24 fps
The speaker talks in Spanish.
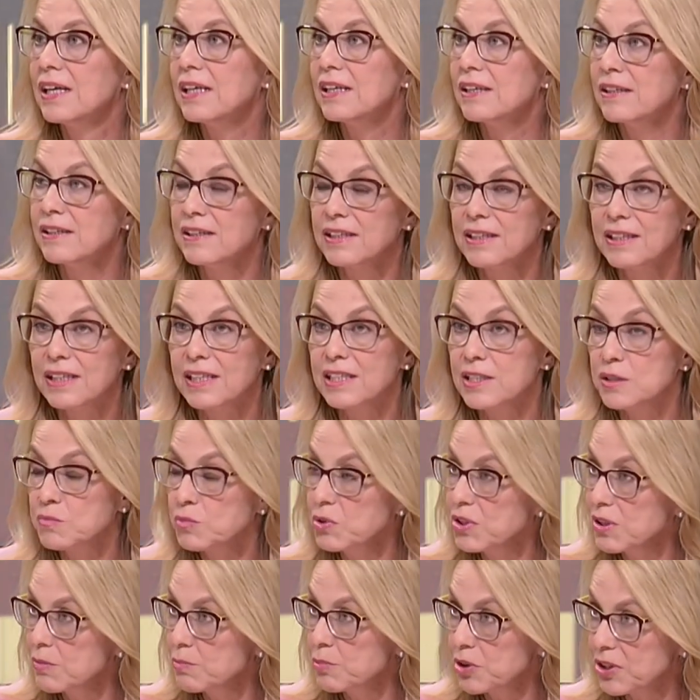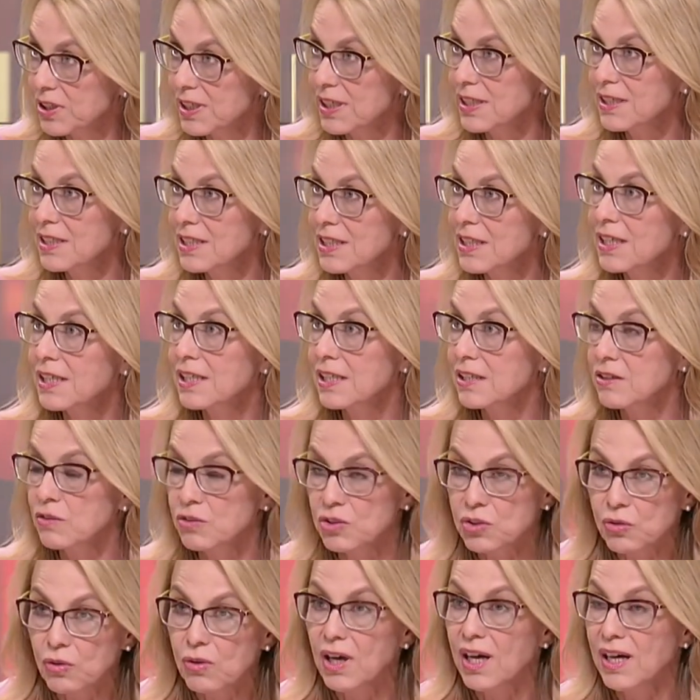eh, que es muy importante, que no
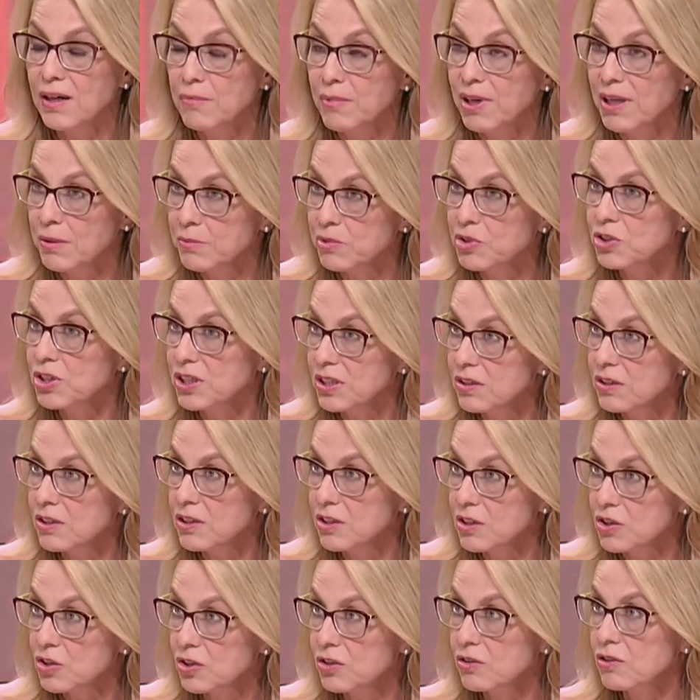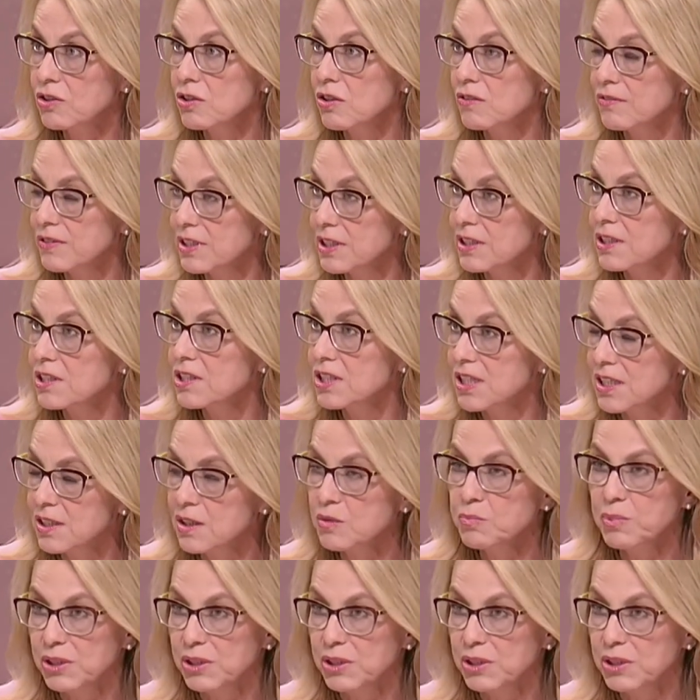solo hablamos entre nosotros los 27,